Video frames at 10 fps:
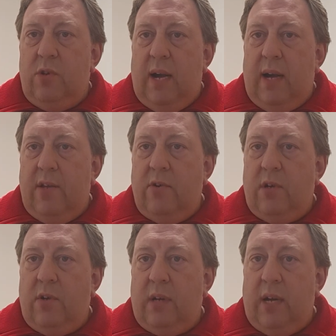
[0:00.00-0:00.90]
Bulgarien und
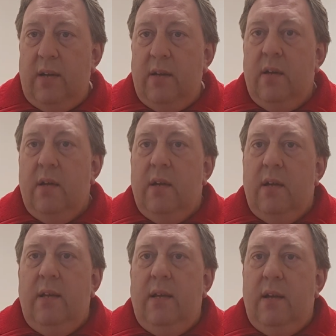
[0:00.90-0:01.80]
der Türkei
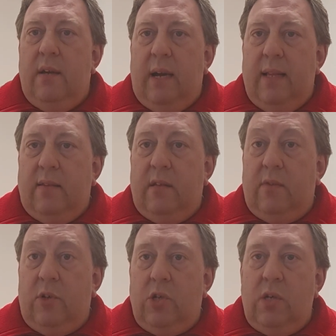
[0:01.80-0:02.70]
die Grenze
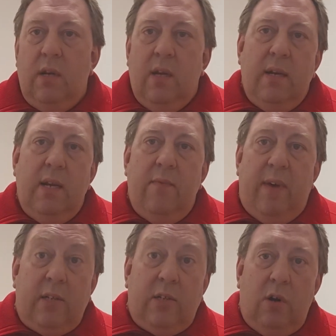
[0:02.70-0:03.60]
zwischen dem
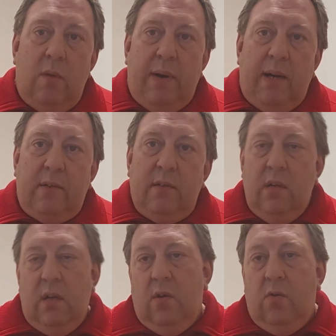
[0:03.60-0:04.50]
Warschauer Pakt
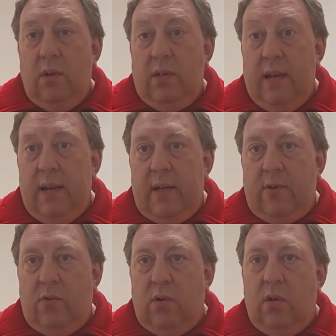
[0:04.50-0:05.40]
und der
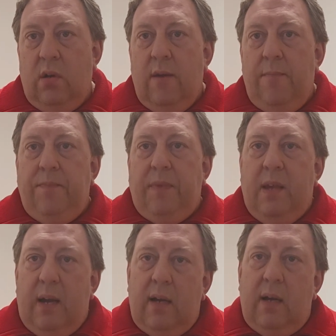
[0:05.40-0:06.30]
NATO.
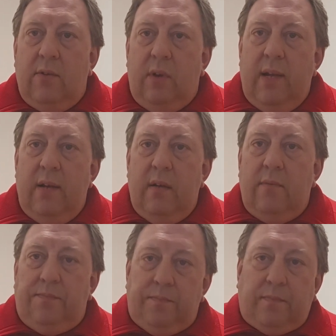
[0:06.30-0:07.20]
Ja, also
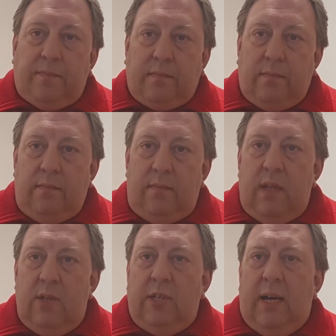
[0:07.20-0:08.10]
eine
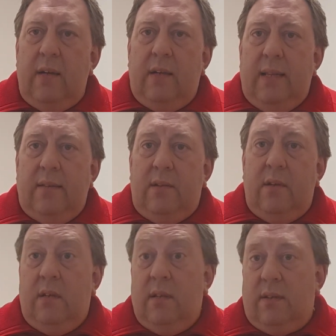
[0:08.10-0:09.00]
starre
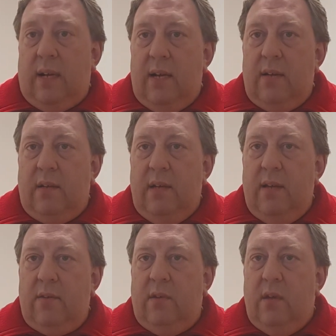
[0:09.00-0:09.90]
Grenze des Kalten
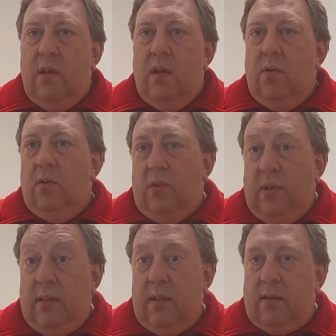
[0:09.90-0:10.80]
Krieges. Und zu
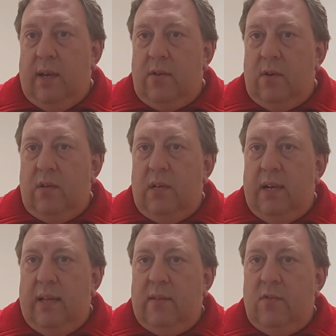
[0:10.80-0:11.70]
dieser Zeit konnte die
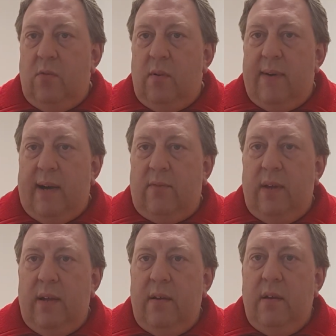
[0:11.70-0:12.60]
Grenze so überwacht
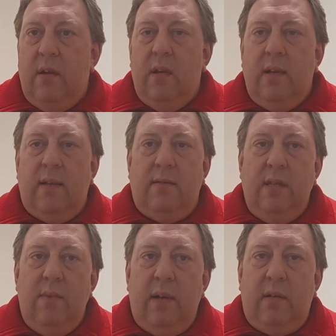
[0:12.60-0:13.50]
werden, dass
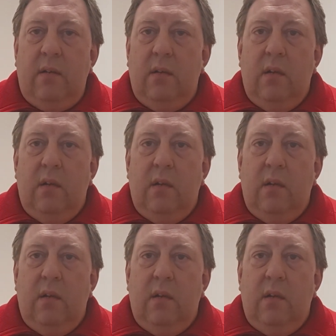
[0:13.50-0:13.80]
niemand